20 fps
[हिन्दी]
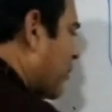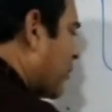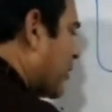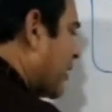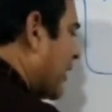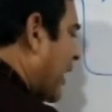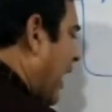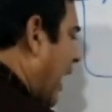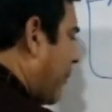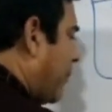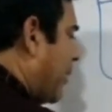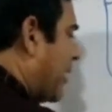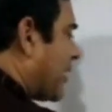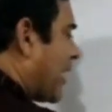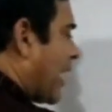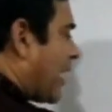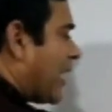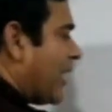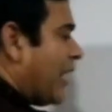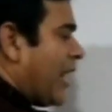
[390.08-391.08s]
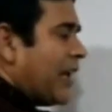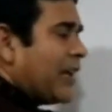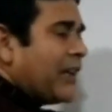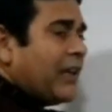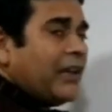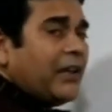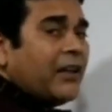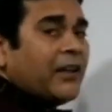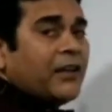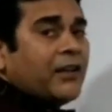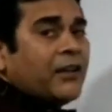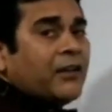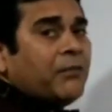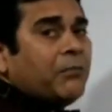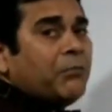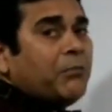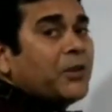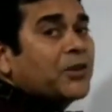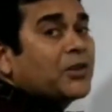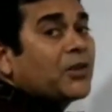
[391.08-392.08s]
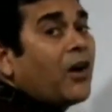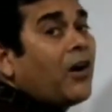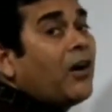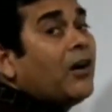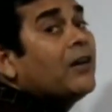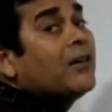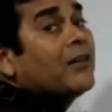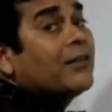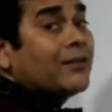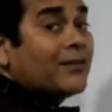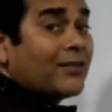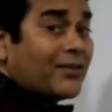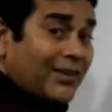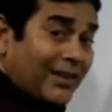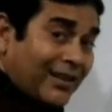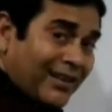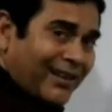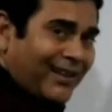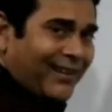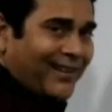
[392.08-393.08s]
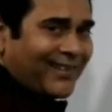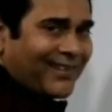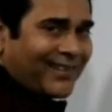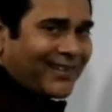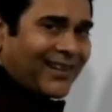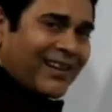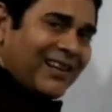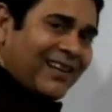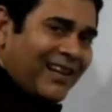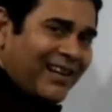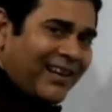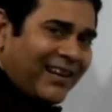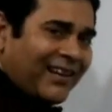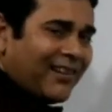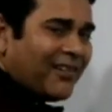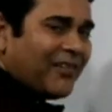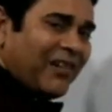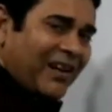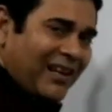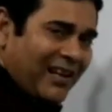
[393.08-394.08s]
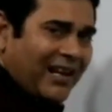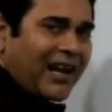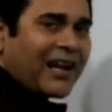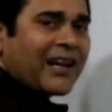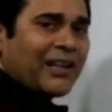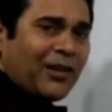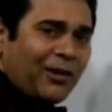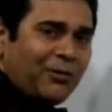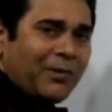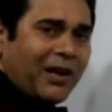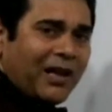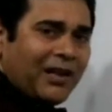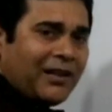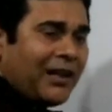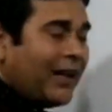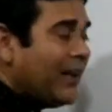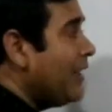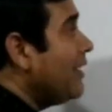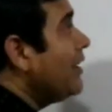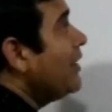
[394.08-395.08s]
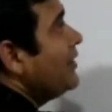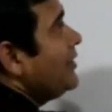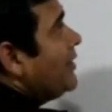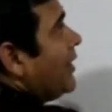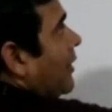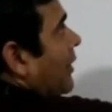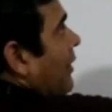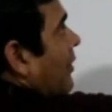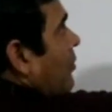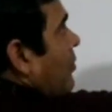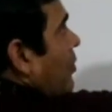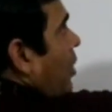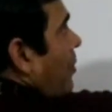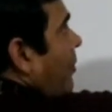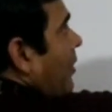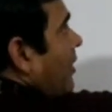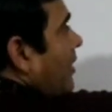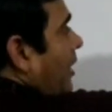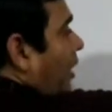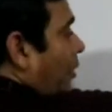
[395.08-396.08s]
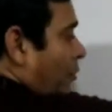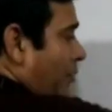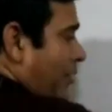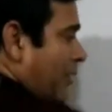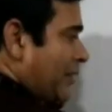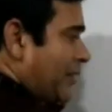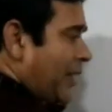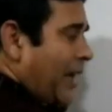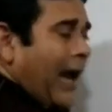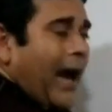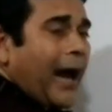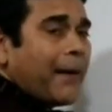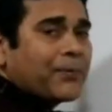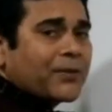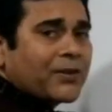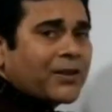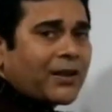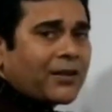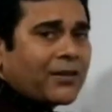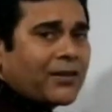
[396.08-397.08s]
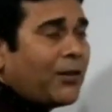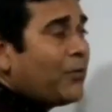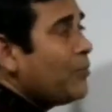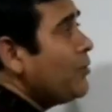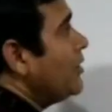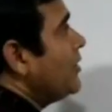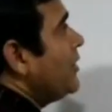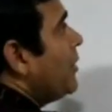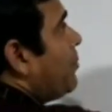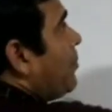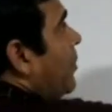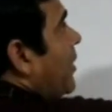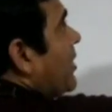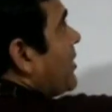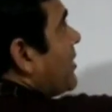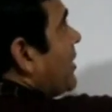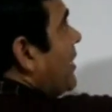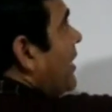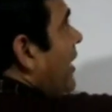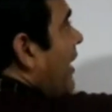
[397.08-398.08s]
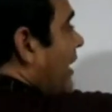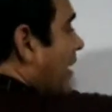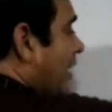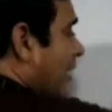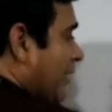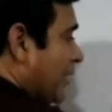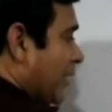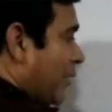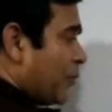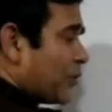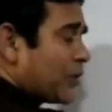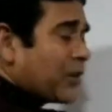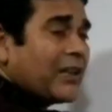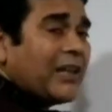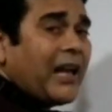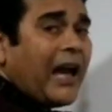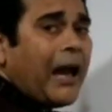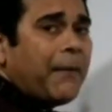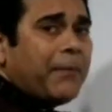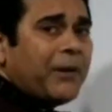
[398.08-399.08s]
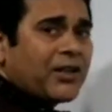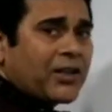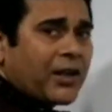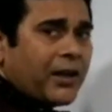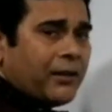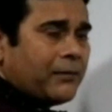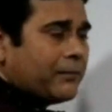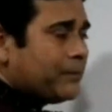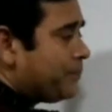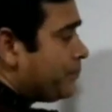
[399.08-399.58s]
उसकी हैबिट क्या कहलाएगी मिसाजिनी क्लियर है वही लगा के नाउन बना लिया ये कॉमन नाउन ये एब्स्ट्रैक्ट नाउन ये पर्सन है ये उसकी हैबिट है